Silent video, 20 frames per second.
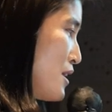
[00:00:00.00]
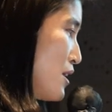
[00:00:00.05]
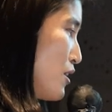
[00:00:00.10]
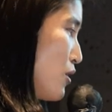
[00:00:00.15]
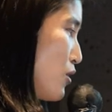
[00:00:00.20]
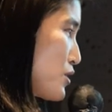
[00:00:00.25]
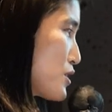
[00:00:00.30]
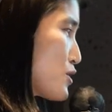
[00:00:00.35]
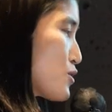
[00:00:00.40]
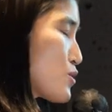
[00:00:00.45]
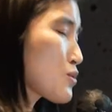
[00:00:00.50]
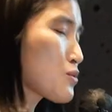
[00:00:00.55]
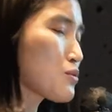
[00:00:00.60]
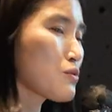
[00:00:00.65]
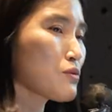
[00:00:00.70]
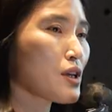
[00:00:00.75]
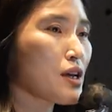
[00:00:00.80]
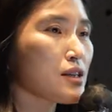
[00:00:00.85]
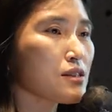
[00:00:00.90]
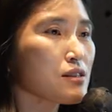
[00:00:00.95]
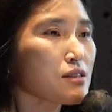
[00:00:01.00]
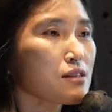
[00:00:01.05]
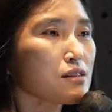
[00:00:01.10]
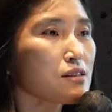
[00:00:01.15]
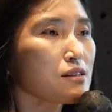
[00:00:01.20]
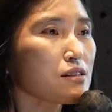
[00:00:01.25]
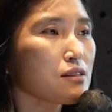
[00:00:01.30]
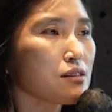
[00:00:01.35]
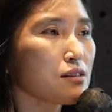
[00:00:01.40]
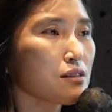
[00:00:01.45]
어, 이쪽도
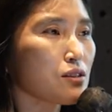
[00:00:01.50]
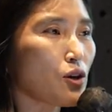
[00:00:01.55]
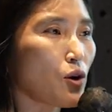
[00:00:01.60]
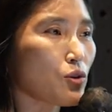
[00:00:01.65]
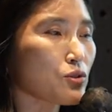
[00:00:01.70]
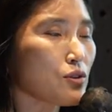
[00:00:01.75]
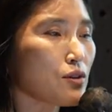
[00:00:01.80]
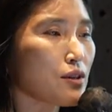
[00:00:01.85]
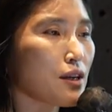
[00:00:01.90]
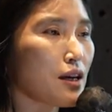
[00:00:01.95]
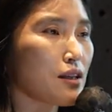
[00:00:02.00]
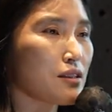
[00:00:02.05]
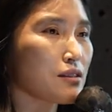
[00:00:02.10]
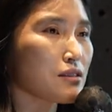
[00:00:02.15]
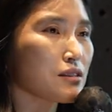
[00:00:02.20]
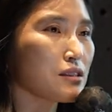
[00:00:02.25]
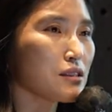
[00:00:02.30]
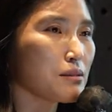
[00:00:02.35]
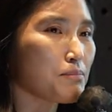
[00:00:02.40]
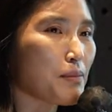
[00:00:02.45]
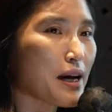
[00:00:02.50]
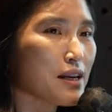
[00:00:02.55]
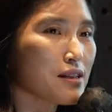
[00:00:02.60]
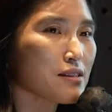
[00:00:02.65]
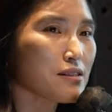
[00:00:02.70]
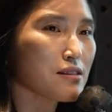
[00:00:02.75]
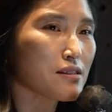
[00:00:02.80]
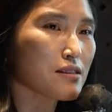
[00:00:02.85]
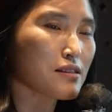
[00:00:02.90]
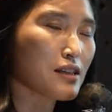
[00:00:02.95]
사실은 적절한 그
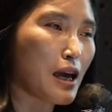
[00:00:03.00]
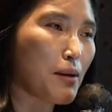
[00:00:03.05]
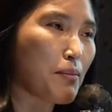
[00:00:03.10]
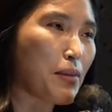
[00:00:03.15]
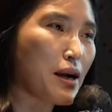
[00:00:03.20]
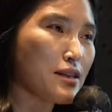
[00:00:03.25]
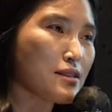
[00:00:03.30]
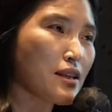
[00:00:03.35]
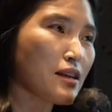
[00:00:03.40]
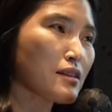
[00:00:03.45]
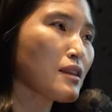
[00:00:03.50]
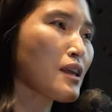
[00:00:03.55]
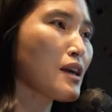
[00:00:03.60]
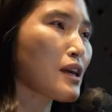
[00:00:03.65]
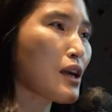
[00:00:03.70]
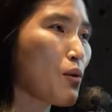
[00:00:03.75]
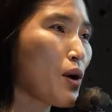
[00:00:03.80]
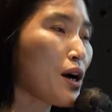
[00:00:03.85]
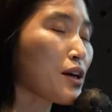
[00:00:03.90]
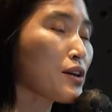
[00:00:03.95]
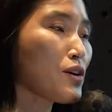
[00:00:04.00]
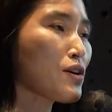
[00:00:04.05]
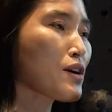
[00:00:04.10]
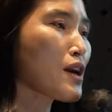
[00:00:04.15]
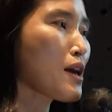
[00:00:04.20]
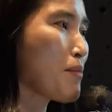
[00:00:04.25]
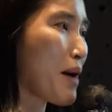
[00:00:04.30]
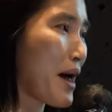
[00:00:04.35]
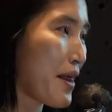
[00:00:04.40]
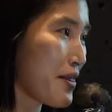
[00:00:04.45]
빠른 개발 생태계
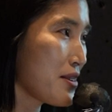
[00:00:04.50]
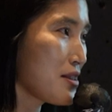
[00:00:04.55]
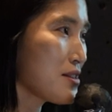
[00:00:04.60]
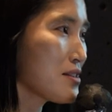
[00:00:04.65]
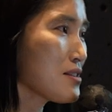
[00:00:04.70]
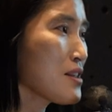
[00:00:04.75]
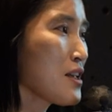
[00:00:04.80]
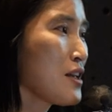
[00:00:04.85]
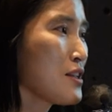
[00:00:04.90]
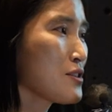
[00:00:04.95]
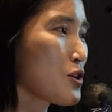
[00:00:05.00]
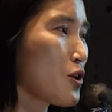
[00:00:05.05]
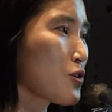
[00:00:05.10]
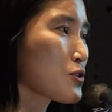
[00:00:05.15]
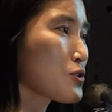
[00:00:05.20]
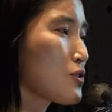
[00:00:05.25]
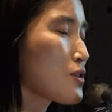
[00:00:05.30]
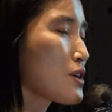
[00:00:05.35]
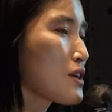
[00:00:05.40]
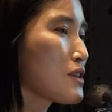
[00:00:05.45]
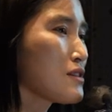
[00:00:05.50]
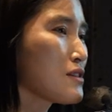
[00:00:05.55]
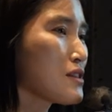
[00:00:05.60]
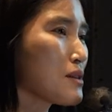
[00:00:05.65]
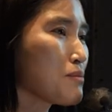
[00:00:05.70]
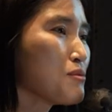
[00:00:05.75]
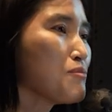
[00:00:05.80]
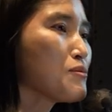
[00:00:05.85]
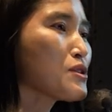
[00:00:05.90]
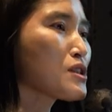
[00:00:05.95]
환경에 맞는 적절한 이제
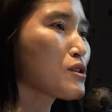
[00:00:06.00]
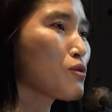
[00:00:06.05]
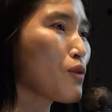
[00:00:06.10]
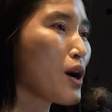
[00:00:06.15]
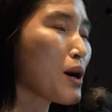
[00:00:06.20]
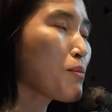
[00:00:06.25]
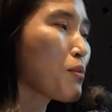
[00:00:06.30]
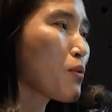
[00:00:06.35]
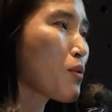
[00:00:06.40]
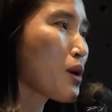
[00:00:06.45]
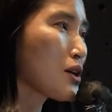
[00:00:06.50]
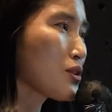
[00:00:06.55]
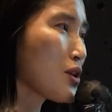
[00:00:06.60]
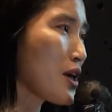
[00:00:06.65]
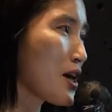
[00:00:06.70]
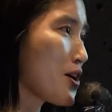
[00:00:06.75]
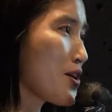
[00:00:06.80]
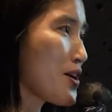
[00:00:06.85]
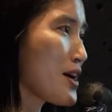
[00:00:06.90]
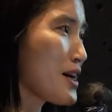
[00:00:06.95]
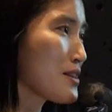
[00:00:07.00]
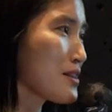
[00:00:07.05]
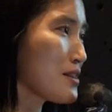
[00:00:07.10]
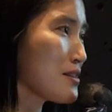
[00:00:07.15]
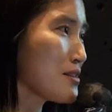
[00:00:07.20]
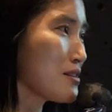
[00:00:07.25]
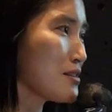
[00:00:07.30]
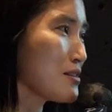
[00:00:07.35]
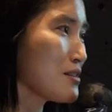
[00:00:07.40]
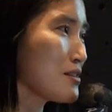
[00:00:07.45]
품질이 확보가 되어야
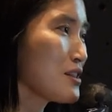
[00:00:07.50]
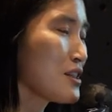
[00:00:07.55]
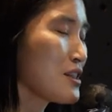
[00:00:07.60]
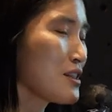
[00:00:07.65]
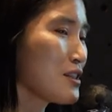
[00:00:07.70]
되는